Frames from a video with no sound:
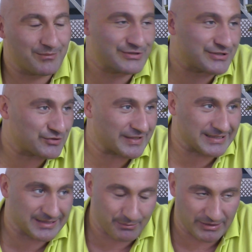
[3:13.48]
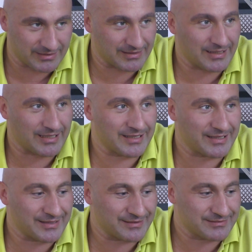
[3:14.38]
i mistrzem świata nie będę,
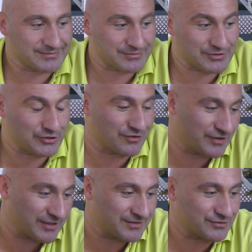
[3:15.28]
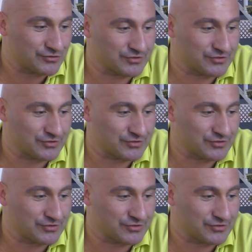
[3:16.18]
ale kto wie,